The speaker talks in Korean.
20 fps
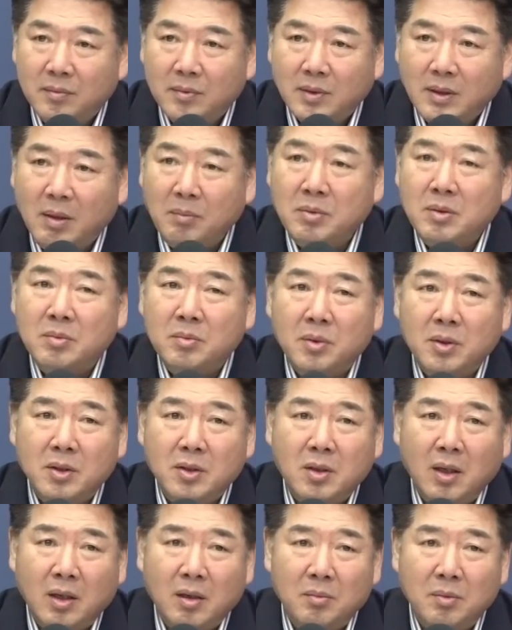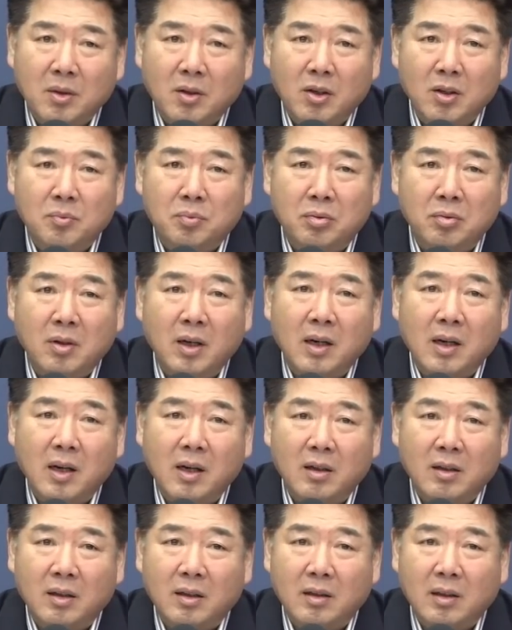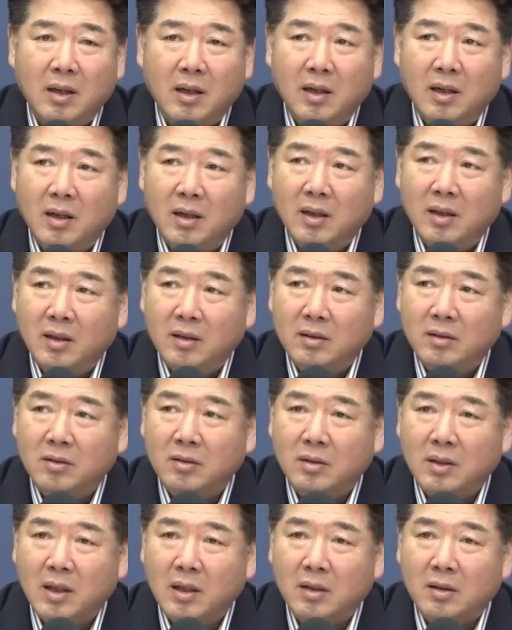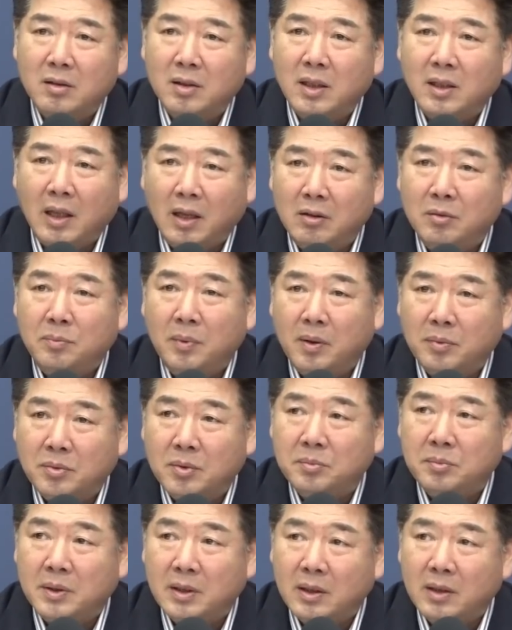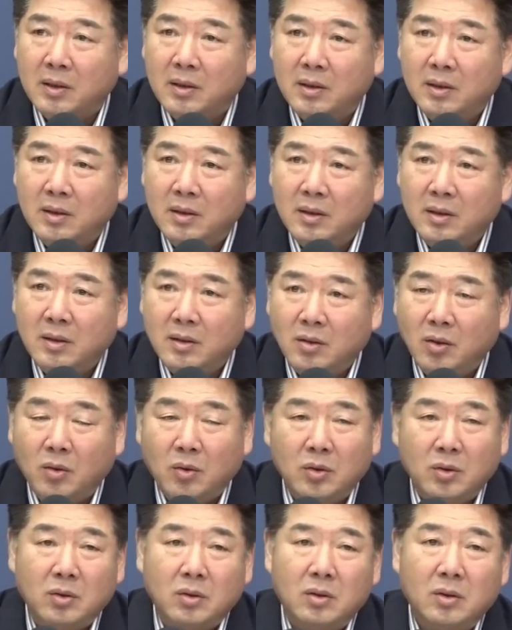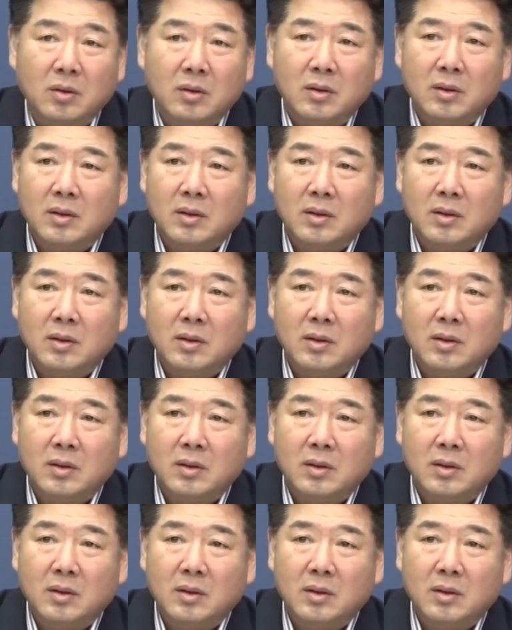30년 이상이면 거의 불가능하다는 것과 크게 다를 바 없습니다. 적어도